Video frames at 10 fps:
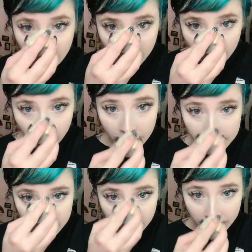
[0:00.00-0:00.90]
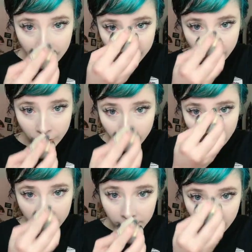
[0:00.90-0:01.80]
pero ha sido el mejor
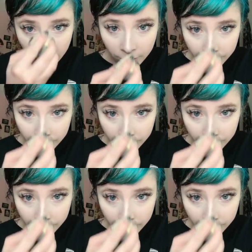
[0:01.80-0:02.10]
novio que he tenido.